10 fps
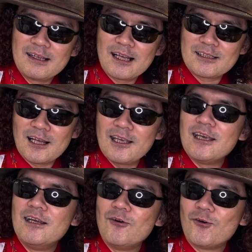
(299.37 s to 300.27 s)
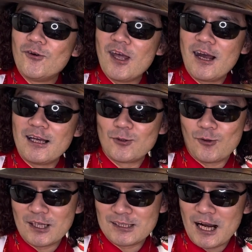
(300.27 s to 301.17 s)
確かによく恋愛相
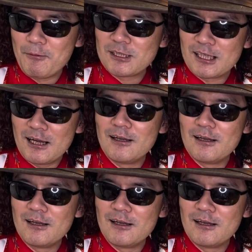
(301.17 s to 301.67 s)
談されました。